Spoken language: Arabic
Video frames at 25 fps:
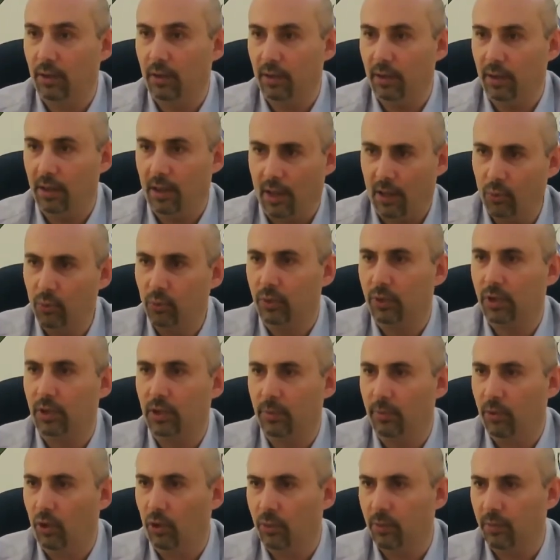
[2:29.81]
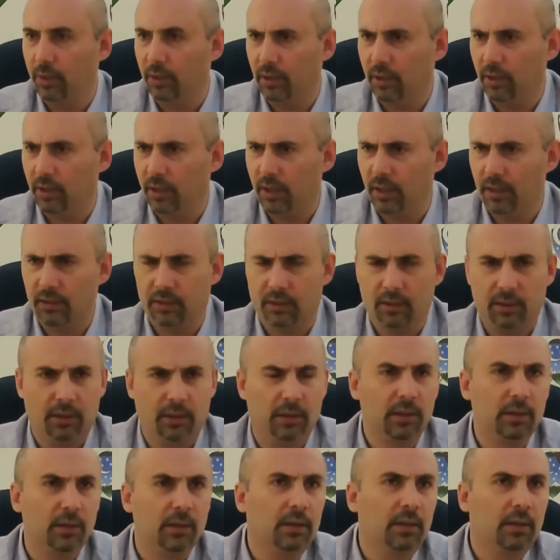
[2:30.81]
العودة تبعهم اللي
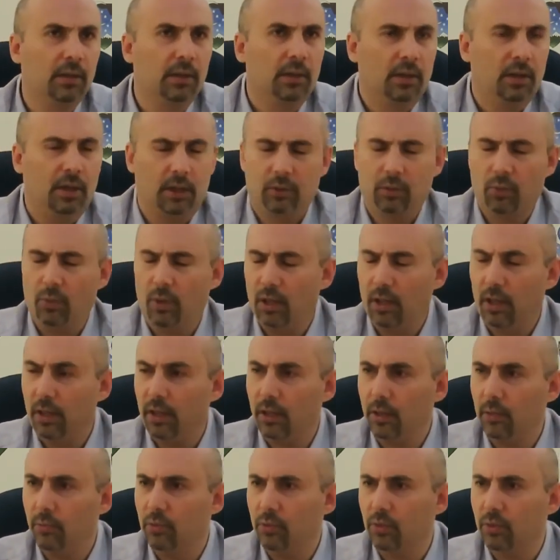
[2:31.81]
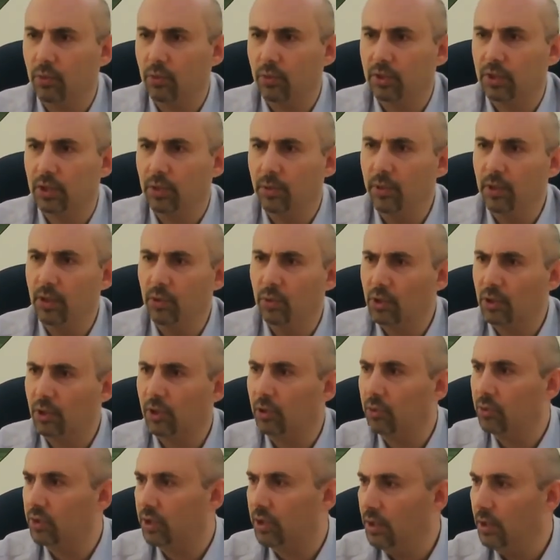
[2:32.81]
كان اتوقع رقمه
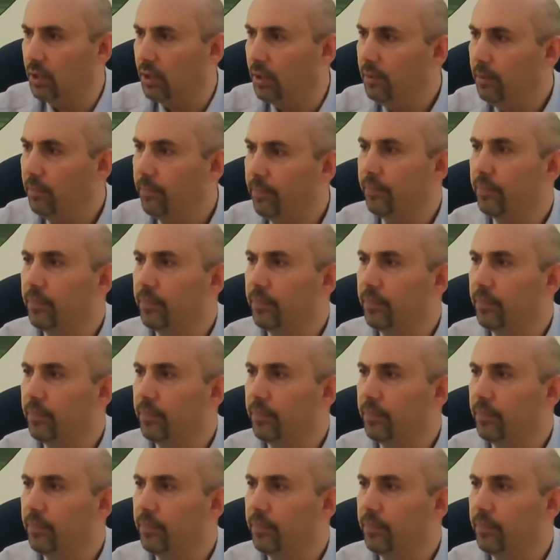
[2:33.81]
696